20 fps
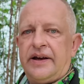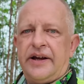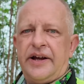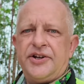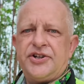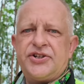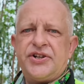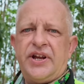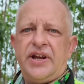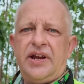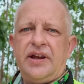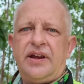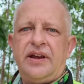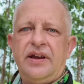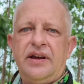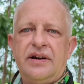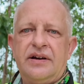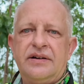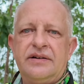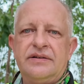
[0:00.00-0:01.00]
Jetzt stehe ich
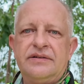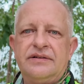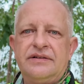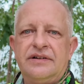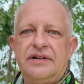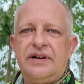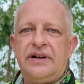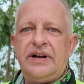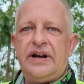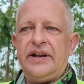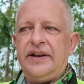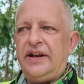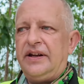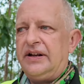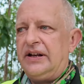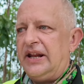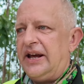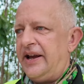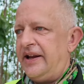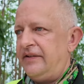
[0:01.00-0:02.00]
hier an den
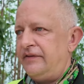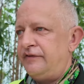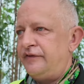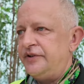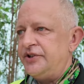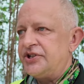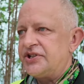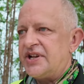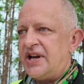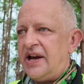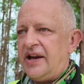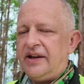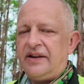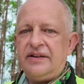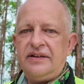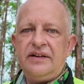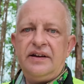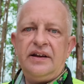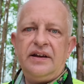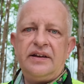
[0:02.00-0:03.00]
kleinen
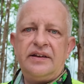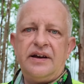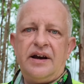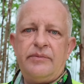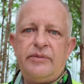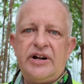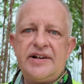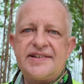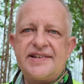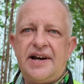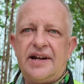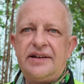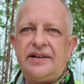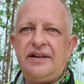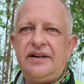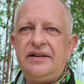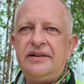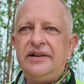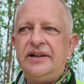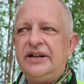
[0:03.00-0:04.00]
Fischteichen, die ich damals
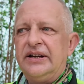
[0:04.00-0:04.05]
hatte.